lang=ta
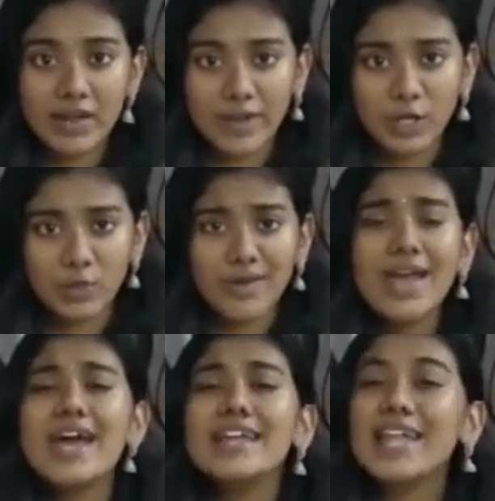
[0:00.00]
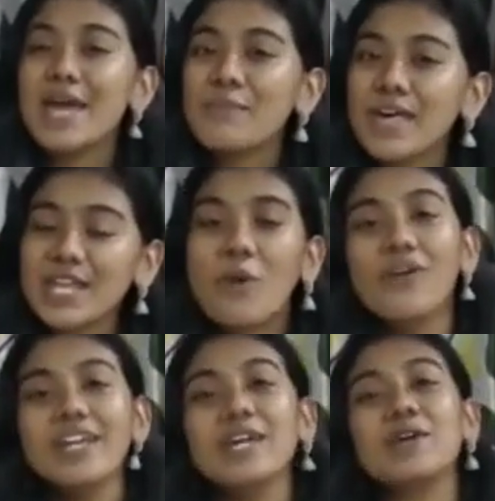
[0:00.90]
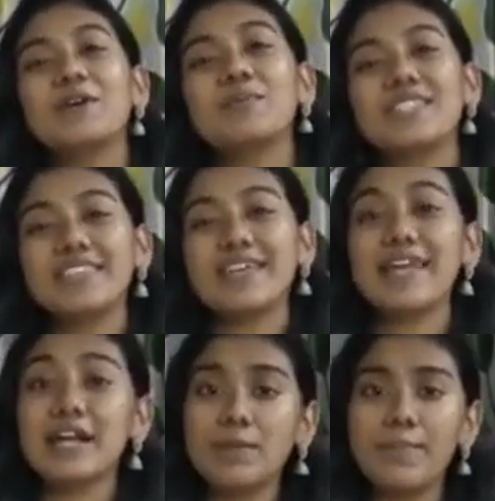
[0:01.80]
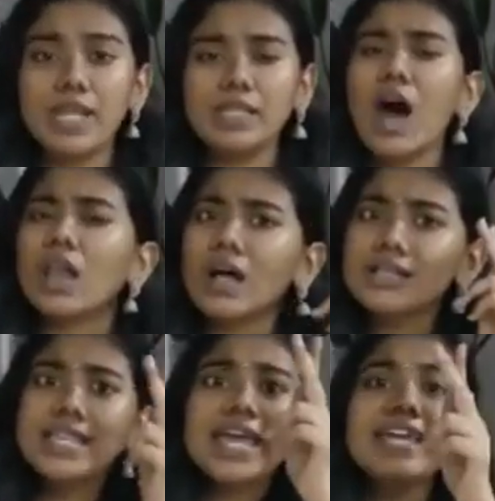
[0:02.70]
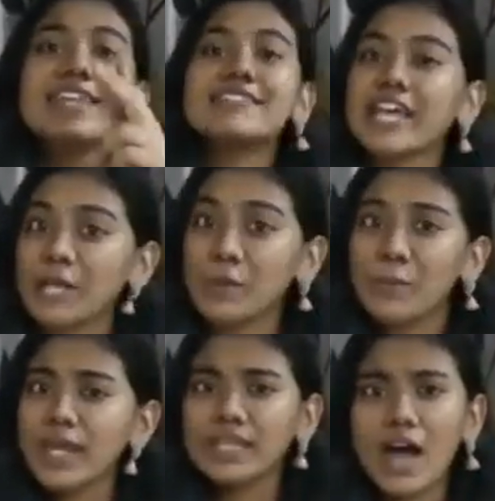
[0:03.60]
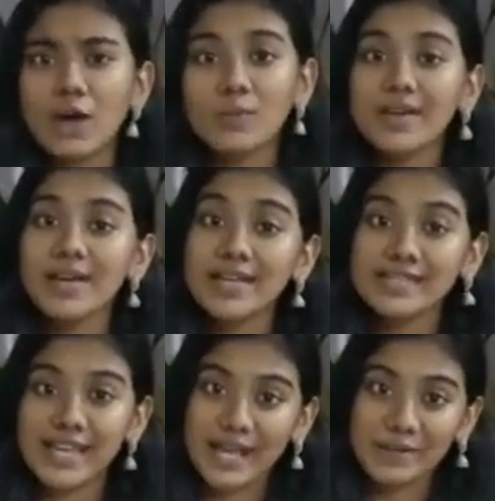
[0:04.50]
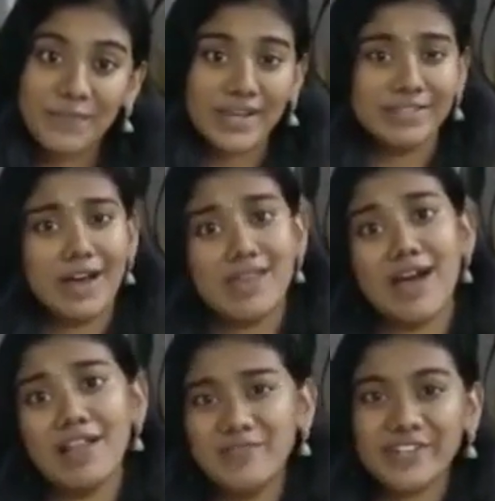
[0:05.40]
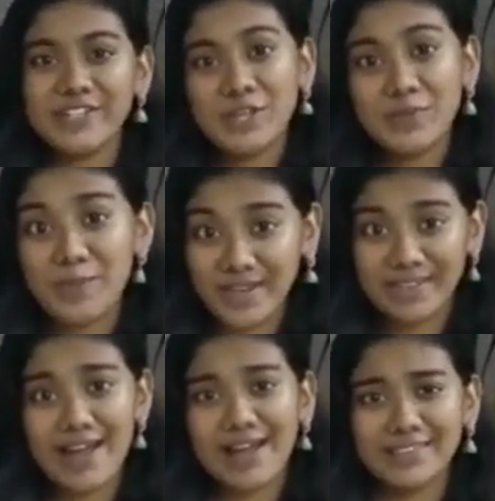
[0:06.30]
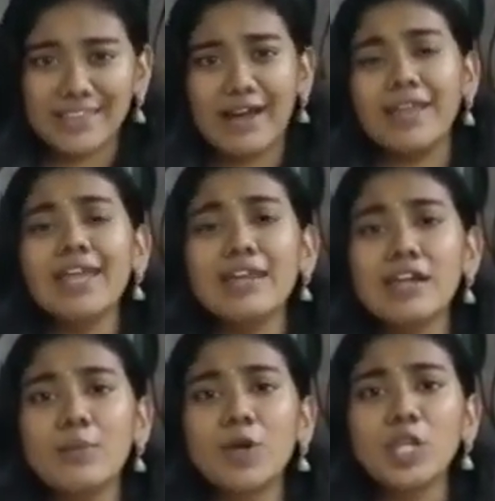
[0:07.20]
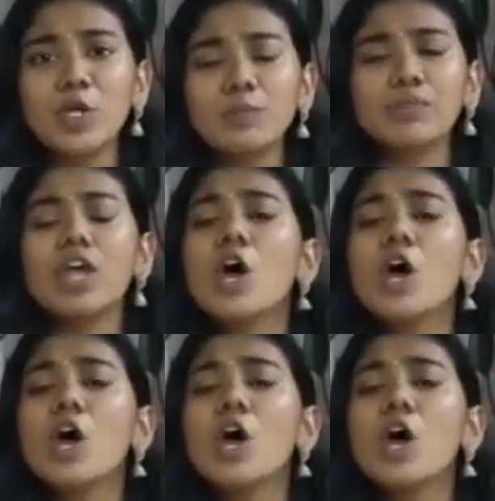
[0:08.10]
இருக்க வேண்டும் நேர்மறையோடு இருக்கும் சிந்தனைகள் பெரிதானால் செய்கிற செயலும் பெரிதாகும் செயல் பெரிதானால் வெற்றியும் பெரிதாகத்தானே இருக்க முடியும்